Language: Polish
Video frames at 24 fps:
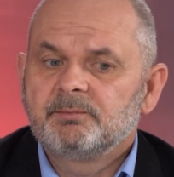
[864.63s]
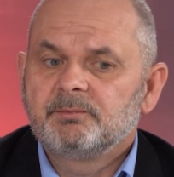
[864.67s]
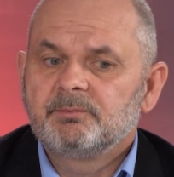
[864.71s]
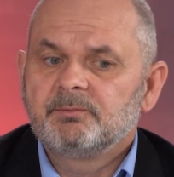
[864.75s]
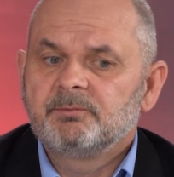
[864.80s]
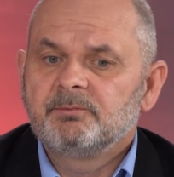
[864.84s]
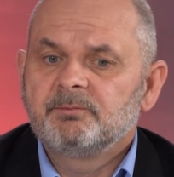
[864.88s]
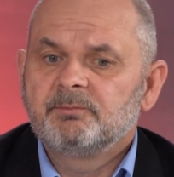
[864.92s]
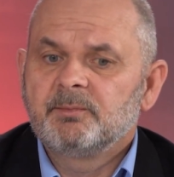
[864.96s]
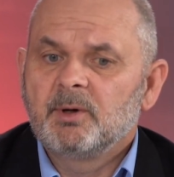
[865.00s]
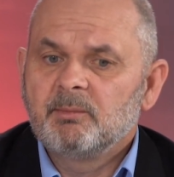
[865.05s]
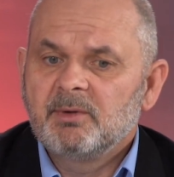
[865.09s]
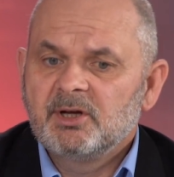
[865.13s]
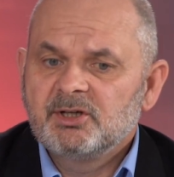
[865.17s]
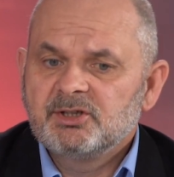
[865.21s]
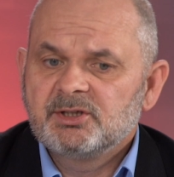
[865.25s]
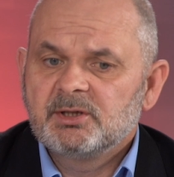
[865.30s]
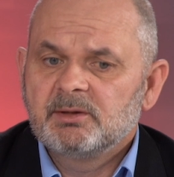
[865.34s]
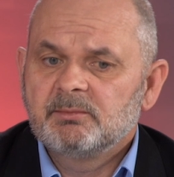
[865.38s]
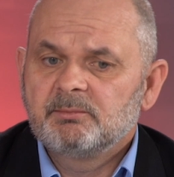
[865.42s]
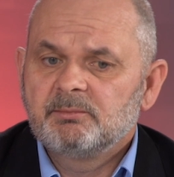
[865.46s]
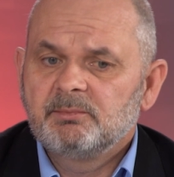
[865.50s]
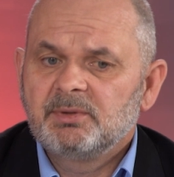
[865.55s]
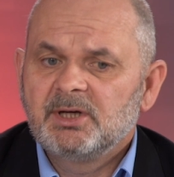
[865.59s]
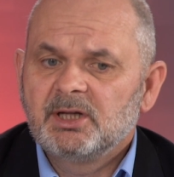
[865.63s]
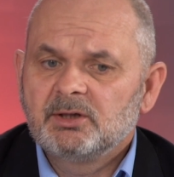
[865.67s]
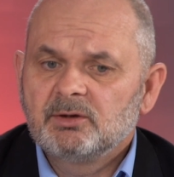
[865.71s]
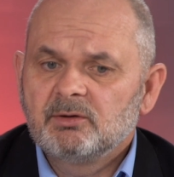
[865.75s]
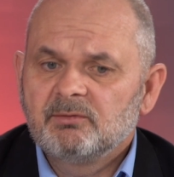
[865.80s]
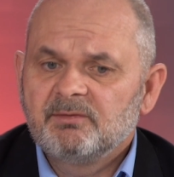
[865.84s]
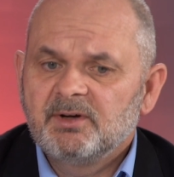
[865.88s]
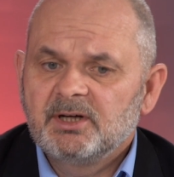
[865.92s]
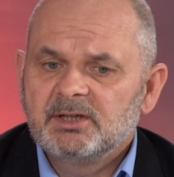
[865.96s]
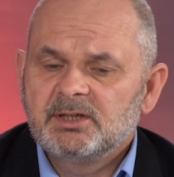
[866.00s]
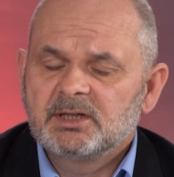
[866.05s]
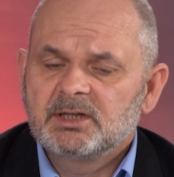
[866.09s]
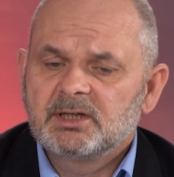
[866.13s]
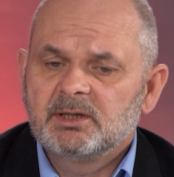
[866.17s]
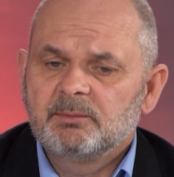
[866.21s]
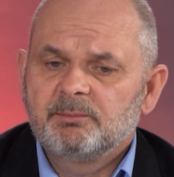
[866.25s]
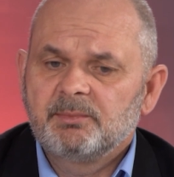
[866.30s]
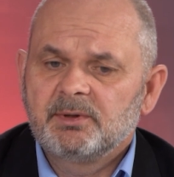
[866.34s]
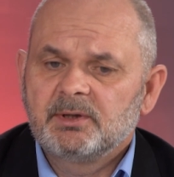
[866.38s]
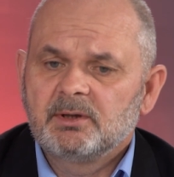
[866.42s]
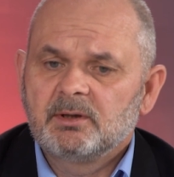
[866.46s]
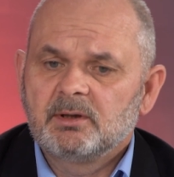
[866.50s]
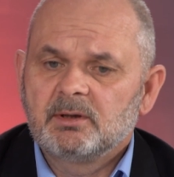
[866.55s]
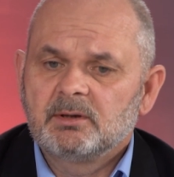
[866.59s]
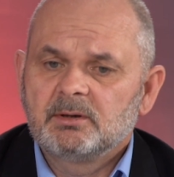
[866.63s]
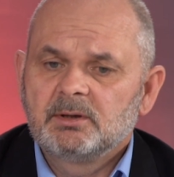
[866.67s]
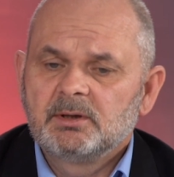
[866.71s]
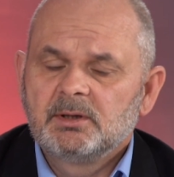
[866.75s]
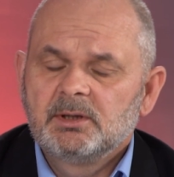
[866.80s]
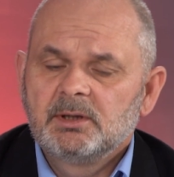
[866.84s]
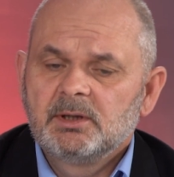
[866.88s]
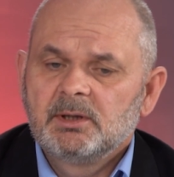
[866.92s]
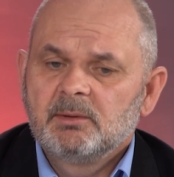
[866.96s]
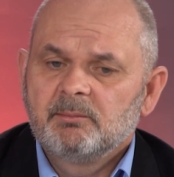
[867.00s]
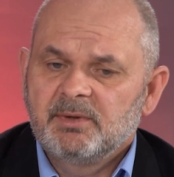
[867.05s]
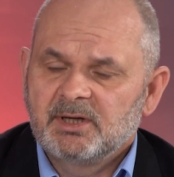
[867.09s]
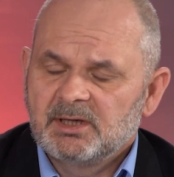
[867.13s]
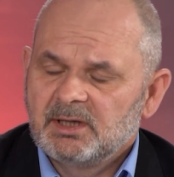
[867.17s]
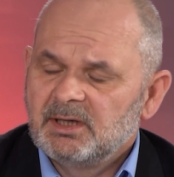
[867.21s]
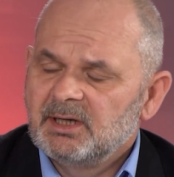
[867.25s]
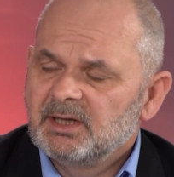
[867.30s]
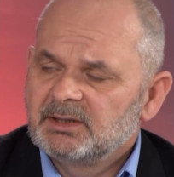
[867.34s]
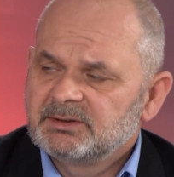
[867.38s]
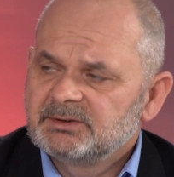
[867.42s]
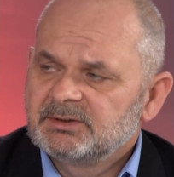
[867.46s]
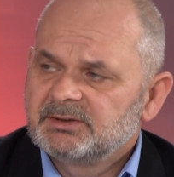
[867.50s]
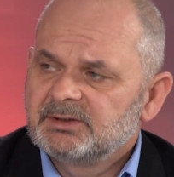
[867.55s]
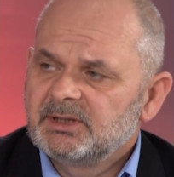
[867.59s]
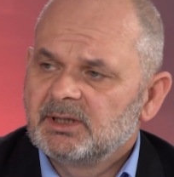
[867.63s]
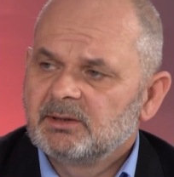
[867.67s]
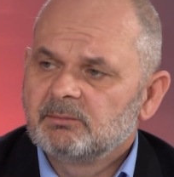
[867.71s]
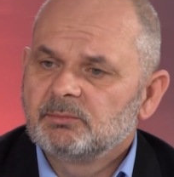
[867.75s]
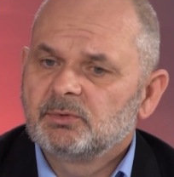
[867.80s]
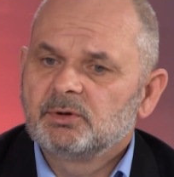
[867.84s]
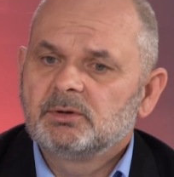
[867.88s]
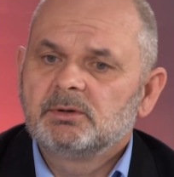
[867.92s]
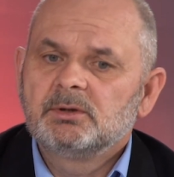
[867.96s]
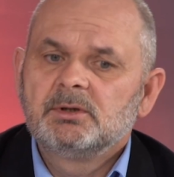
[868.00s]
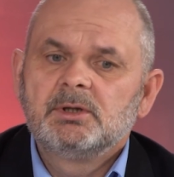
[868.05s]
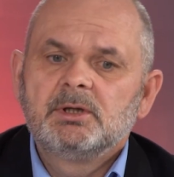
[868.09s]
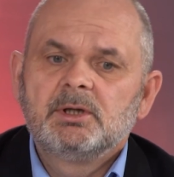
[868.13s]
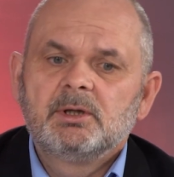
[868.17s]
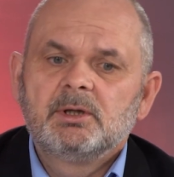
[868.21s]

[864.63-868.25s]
W momencie planowania KPO parę lat temu